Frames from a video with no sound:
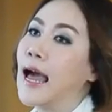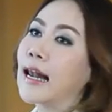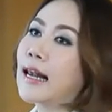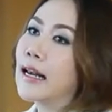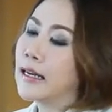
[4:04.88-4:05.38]
รหัส
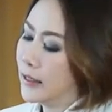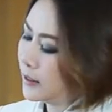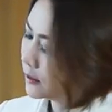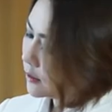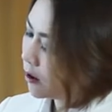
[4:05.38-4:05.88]

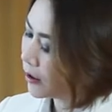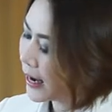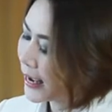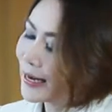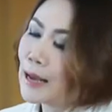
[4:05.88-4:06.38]
ถอดร
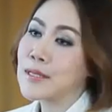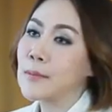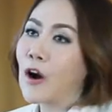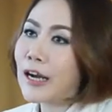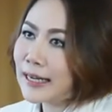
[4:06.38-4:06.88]
หัสลับส
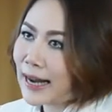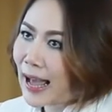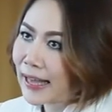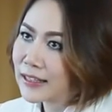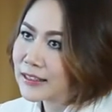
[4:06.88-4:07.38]
มองเงิน
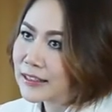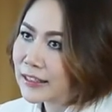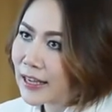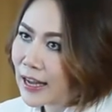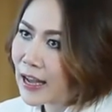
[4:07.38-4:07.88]
ล้าน
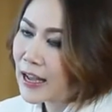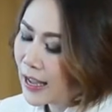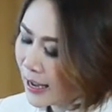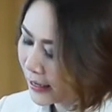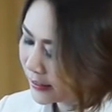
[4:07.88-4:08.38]
นะคะ
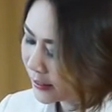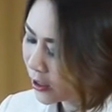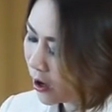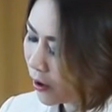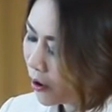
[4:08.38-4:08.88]
อันนี้ก็